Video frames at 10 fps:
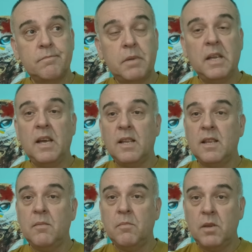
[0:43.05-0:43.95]

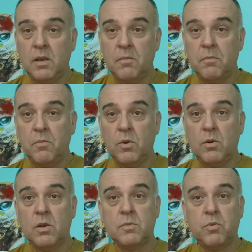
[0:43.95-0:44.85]
понятным им
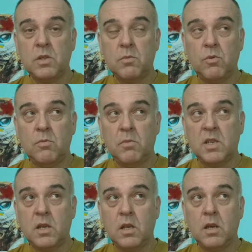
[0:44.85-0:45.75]
по способу
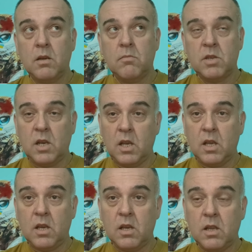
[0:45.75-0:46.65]
мышления.
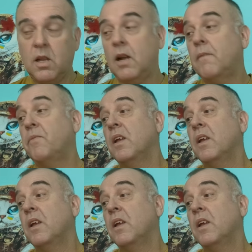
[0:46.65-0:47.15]
мышления. Да.